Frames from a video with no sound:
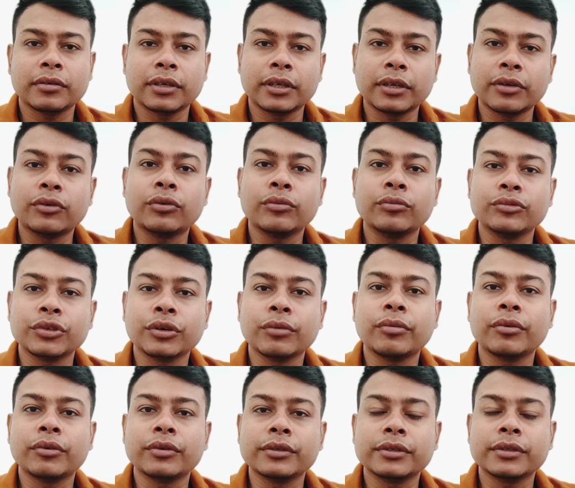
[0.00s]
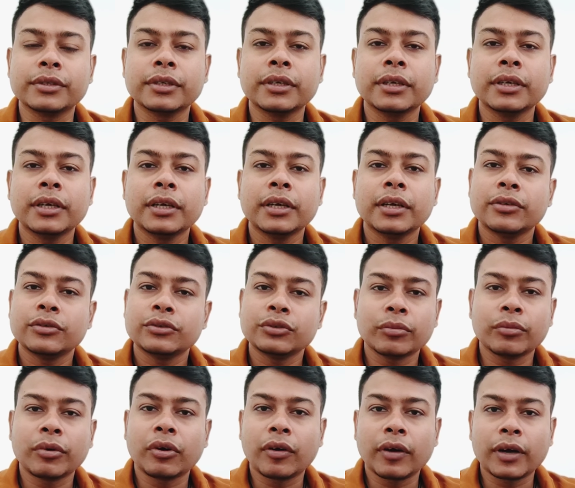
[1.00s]
এরকম জমা হয়েছে
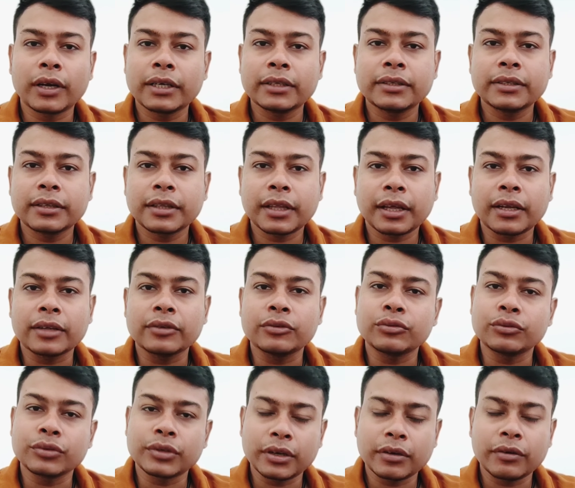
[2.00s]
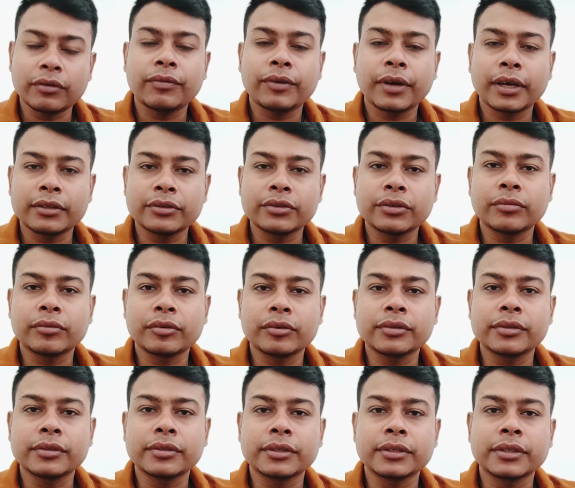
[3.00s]
জমা হয় না যে তা না জুনেরও ফাইল জমা
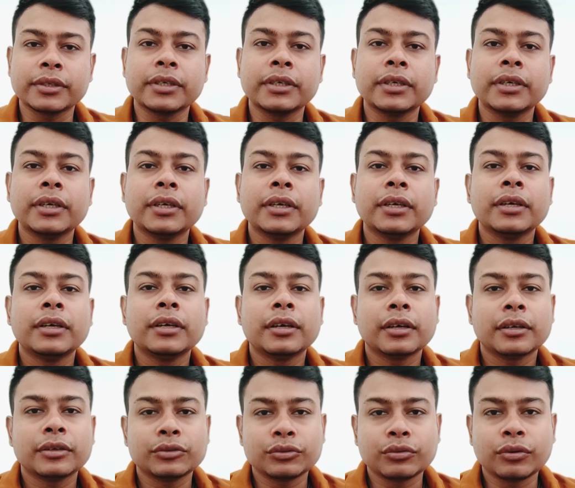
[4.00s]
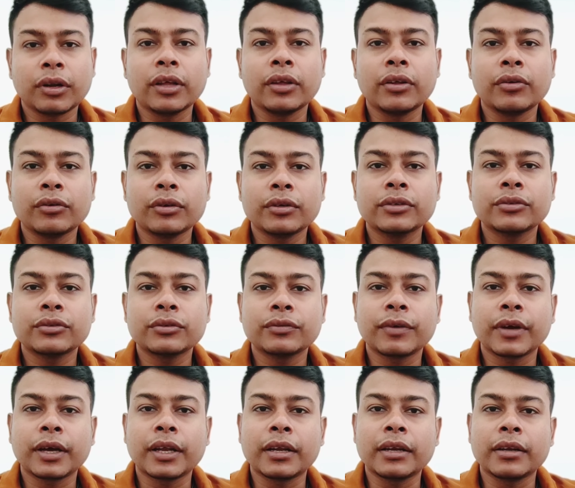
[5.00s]
হয়েছে জুলাইয়েরও কিছু
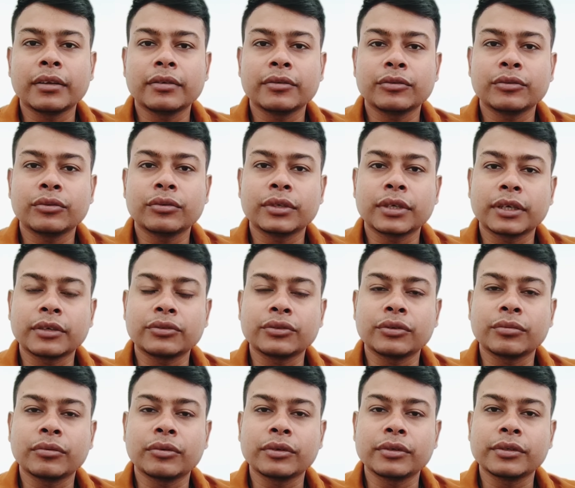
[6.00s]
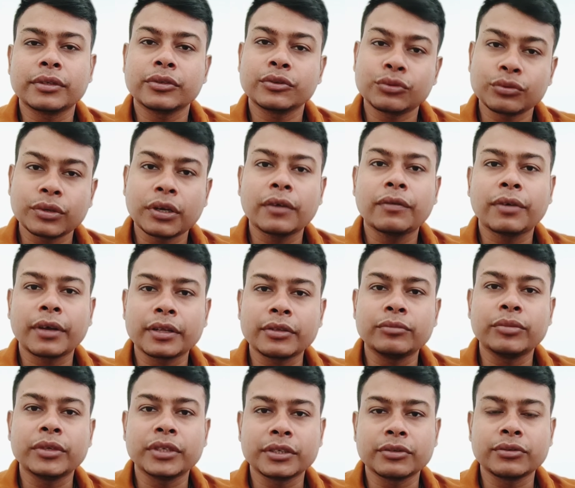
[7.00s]
ফাইল টুকটাক জমা হয়েছে জুনের ফাইল
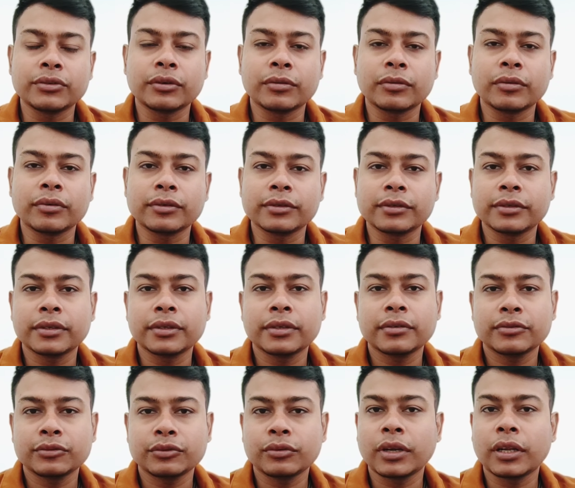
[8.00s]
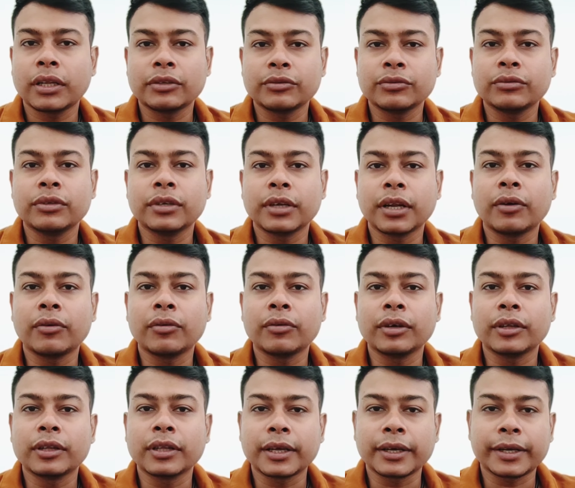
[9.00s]
বেশি জমা হয়েছে জুলাই যদি নাও
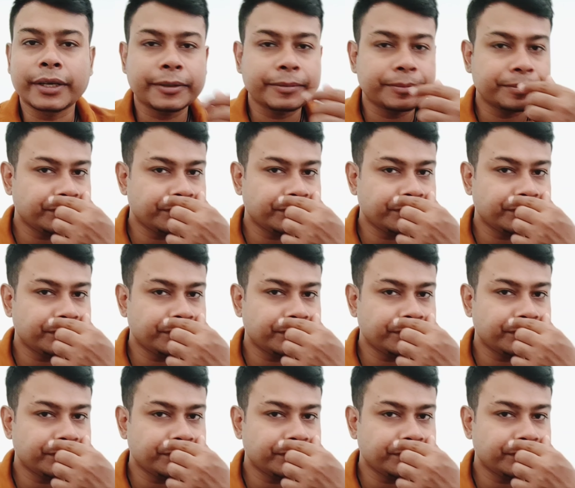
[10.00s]
হয়ে থাকে